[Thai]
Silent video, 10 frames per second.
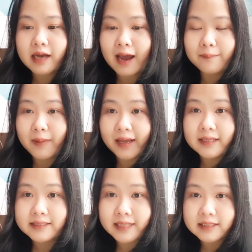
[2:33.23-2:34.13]
การไป
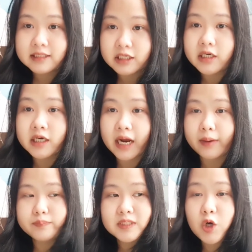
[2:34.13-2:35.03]
นัดเจอ
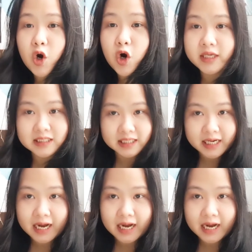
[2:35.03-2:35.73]
กับเจ้าของกิจ